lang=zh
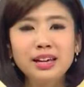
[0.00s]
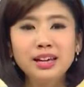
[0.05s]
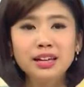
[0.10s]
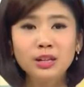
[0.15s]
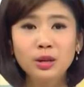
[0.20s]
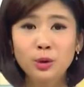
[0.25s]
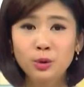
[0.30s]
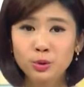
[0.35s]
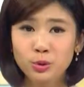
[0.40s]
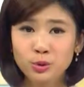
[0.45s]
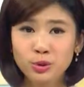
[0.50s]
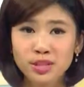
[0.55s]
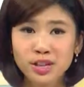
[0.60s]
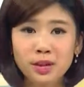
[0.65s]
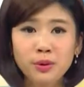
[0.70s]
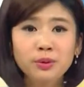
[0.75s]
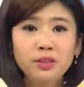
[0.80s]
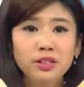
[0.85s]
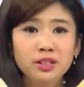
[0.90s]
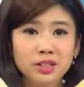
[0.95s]
影里头出
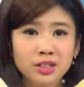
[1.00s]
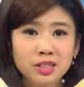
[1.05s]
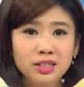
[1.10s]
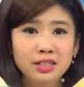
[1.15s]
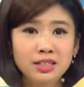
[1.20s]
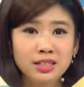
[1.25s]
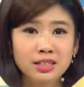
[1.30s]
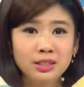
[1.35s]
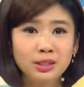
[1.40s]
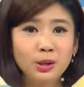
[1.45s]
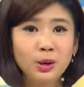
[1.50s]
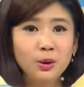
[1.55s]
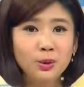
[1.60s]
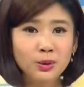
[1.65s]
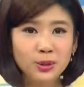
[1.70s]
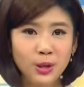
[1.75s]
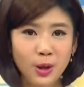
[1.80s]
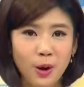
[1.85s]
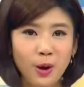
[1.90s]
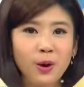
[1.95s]
现过的车子都
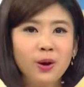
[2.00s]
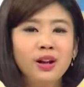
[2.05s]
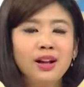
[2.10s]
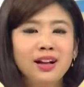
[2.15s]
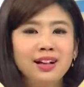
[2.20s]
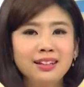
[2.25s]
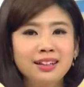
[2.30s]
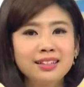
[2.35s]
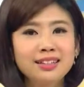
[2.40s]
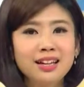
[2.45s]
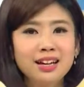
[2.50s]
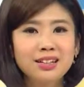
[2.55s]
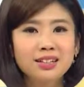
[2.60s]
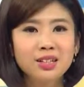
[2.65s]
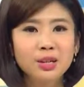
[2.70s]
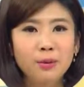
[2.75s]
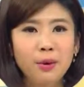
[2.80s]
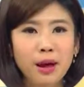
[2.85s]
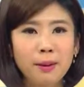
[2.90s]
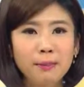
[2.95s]
有，那像
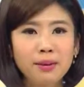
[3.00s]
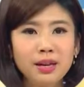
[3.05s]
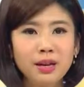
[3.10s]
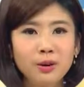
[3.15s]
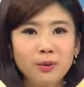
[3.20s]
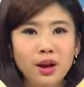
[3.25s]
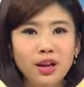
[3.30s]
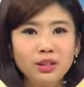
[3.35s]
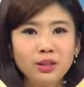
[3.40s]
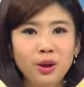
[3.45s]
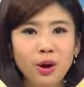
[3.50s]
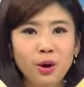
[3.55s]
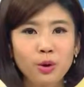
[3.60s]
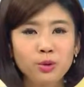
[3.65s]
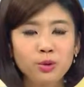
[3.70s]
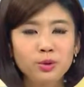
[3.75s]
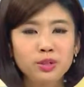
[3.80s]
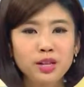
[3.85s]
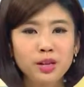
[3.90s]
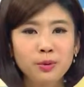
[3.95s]
是玩命关头
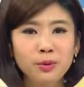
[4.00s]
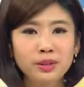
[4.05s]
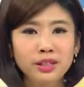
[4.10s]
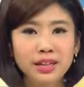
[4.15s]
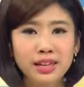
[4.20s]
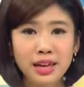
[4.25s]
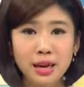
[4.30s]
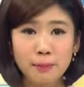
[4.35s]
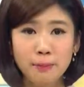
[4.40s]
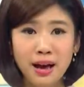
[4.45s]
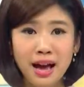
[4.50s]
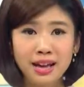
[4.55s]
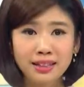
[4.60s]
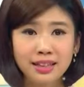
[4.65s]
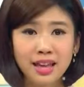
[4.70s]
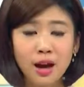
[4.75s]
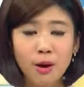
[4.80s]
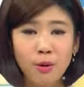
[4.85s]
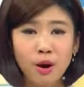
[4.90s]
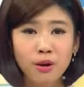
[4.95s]
出现过的野马、
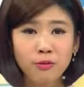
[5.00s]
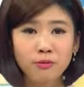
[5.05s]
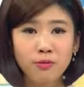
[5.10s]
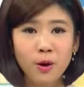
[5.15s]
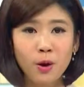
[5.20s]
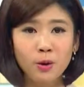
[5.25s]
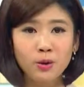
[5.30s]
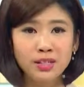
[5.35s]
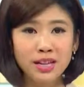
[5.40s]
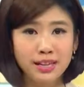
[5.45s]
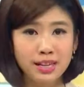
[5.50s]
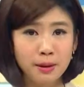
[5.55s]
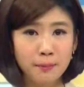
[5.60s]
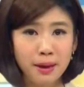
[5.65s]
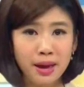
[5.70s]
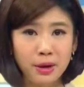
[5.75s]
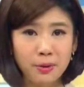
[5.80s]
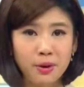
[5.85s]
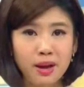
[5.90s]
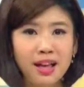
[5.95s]
大黄蜂、闪电
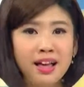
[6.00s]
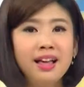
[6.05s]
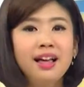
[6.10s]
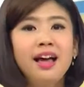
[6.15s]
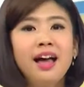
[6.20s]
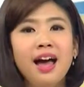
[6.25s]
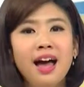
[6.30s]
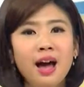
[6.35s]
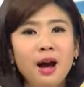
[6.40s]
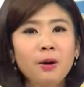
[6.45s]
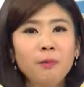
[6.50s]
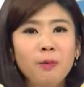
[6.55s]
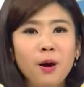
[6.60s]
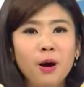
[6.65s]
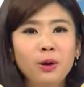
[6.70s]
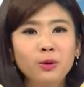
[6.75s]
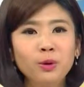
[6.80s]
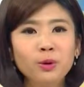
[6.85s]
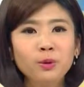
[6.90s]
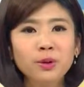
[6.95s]
麦昆，还有
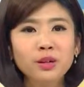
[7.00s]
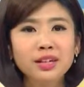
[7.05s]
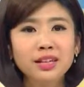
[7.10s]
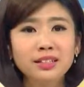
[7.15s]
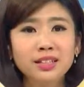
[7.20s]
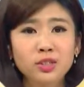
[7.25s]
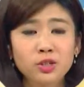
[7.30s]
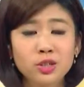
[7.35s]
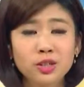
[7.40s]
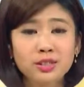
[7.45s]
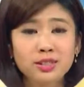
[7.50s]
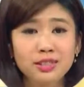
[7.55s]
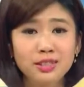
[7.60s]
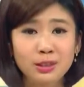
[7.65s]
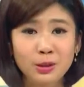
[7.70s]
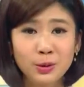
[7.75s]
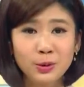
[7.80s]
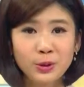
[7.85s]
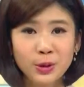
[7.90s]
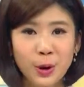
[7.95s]
保罗沃克的车子
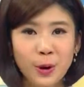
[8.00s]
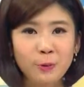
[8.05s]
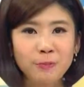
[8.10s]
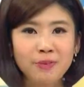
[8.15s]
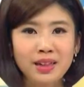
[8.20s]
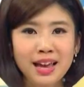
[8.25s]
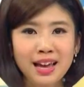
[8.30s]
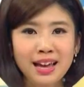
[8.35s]
都有。